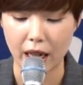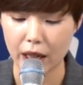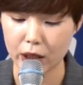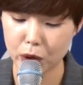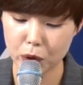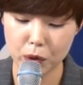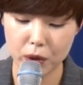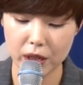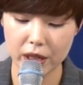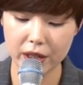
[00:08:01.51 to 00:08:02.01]

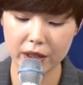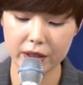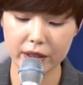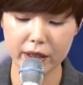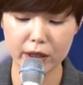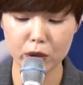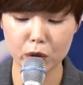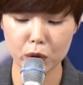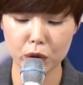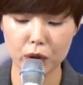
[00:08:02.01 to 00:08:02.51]
아주
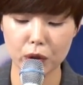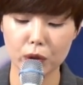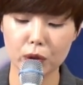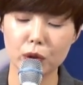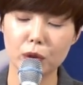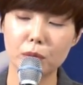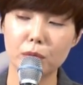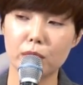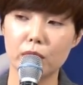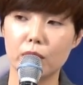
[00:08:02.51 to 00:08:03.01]
훈련된 수영
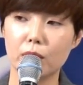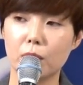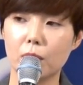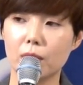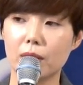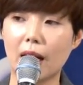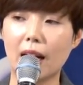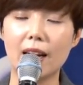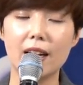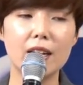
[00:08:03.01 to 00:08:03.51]

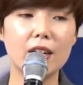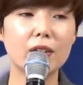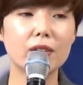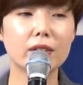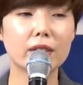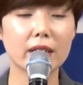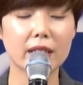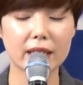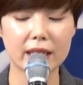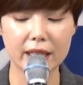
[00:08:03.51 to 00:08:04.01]
솜씨도,
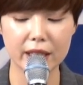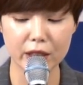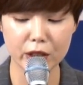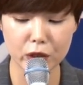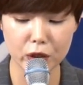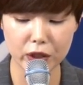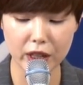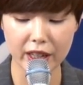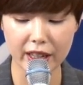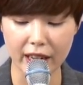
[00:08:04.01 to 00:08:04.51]
단련된
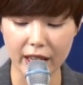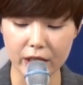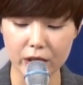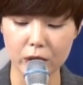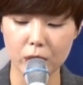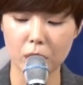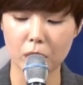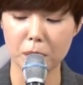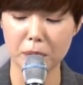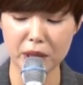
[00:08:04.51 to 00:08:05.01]
근육의
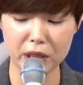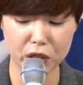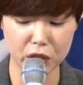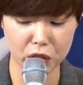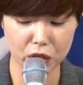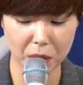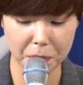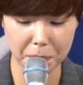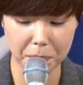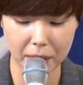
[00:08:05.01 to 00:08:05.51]
양도,
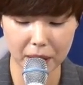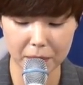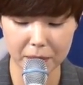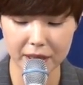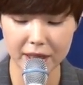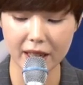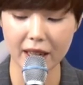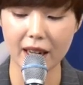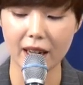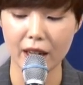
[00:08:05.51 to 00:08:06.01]

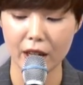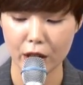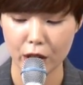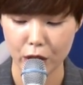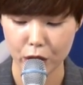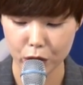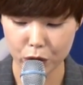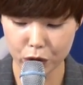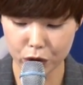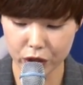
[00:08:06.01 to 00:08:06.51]
민첩함이나
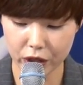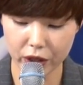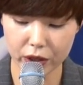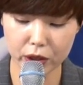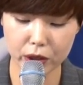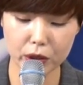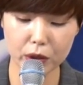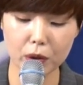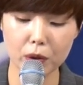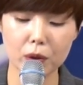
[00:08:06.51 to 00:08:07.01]

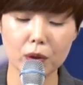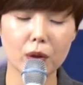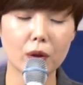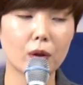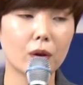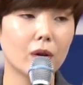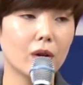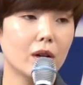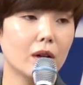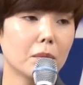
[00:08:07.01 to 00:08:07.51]

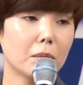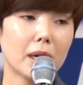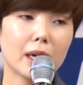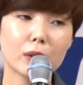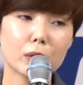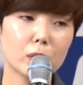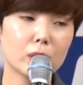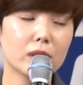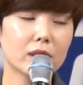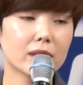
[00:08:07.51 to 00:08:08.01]
유연성으로
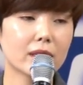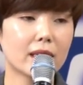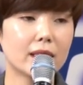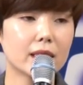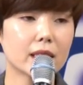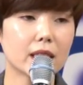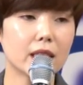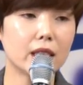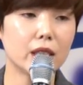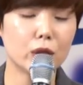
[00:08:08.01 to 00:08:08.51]
파도를
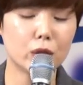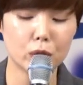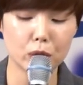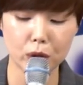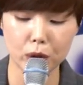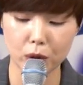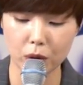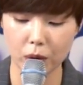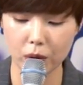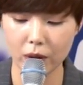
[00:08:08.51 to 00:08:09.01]
타는
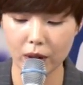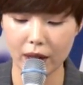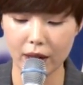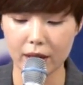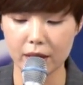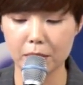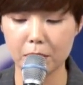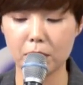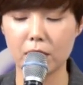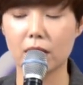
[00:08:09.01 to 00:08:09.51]
기술도
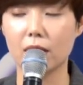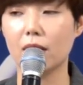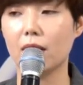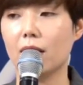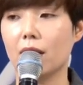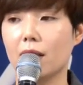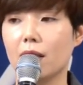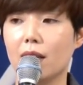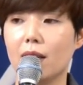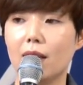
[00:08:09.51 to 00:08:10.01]
아닙니다.
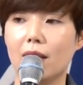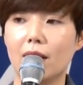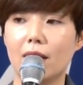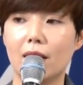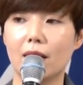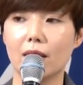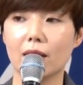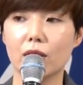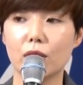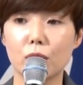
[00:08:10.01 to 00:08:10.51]

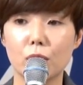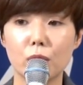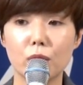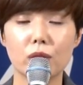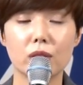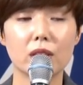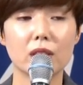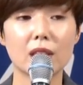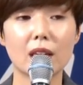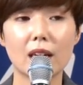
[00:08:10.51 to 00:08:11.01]

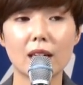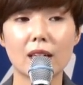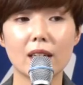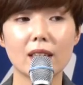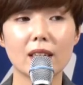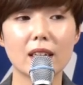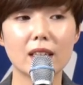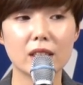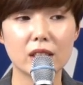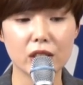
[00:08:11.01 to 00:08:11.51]
그것은
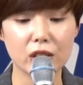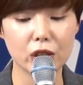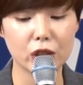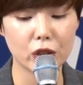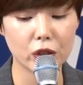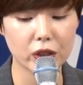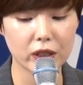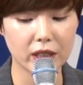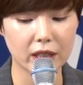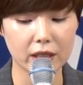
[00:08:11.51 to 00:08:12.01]
사랑의
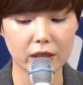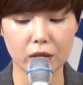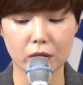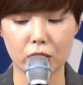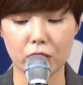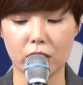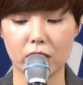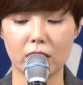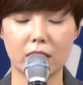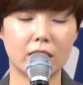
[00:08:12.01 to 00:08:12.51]
능력이라는
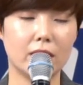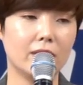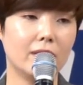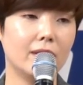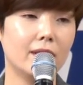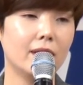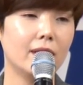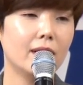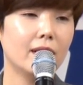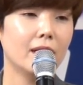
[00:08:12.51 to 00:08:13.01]

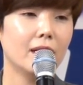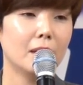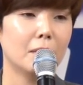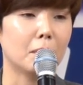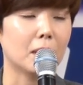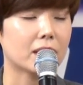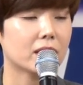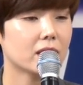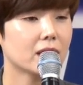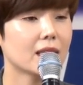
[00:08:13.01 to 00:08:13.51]
것이에요.
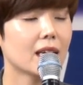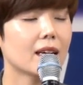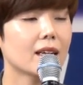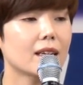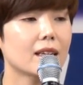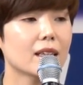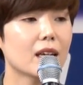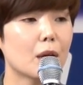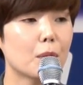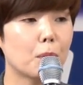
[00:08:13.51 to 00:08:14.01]
마치
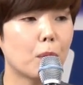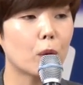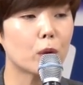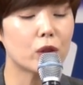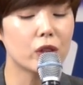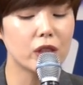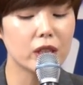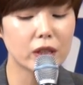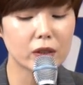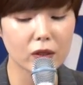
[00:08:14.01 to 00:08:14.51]
사랑의
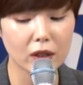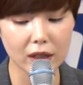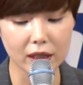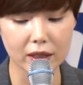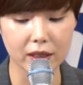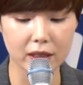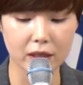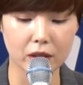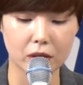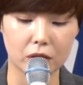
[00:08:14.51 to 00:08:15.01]
본능과
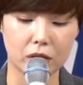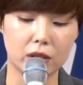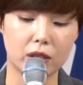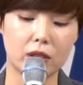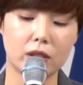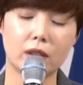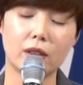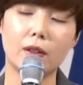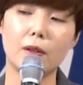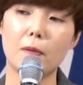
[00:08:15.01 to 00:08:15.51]
같은
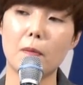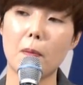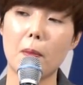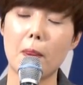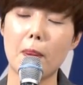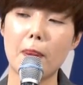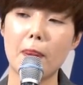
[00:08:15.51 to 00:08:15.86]
것이죠.